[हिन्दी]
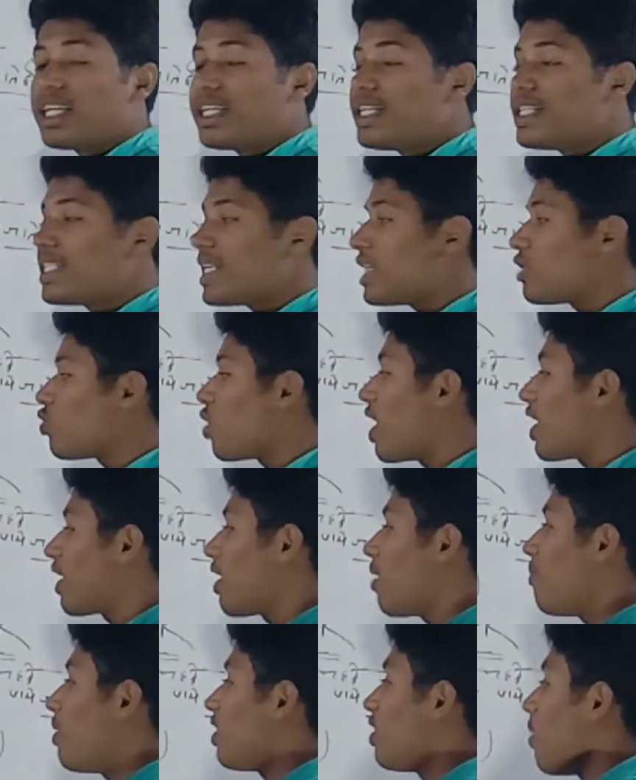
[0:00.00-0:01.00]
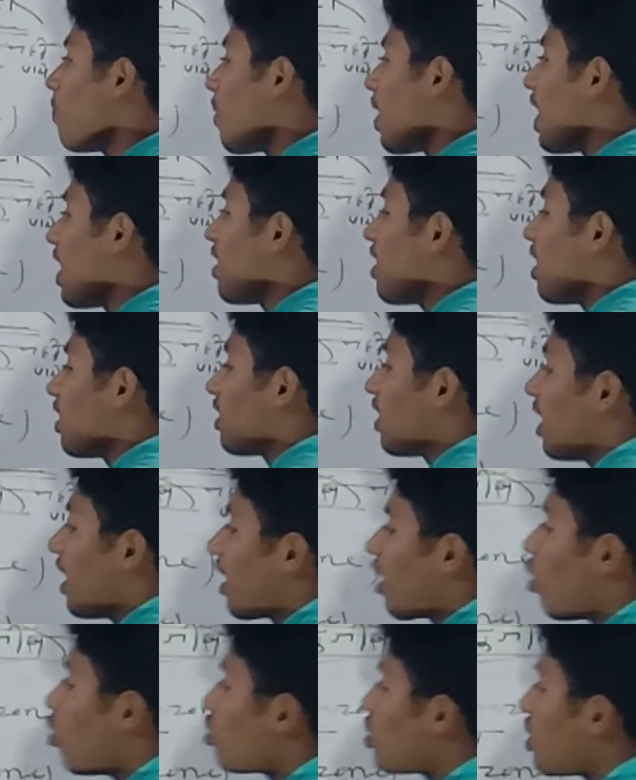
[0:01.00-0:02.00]
नीचे ज्वार के मध्य पाया जाता है
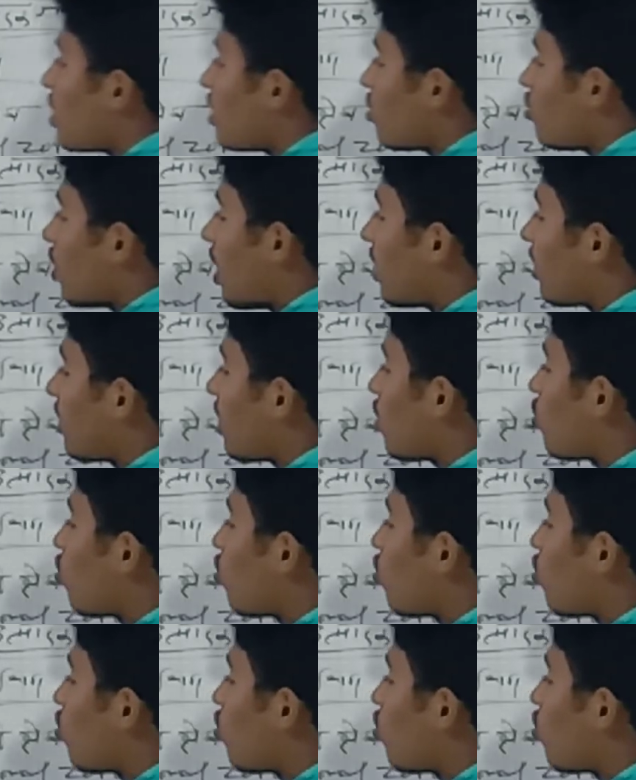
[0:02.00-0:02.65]
कौन से अंतर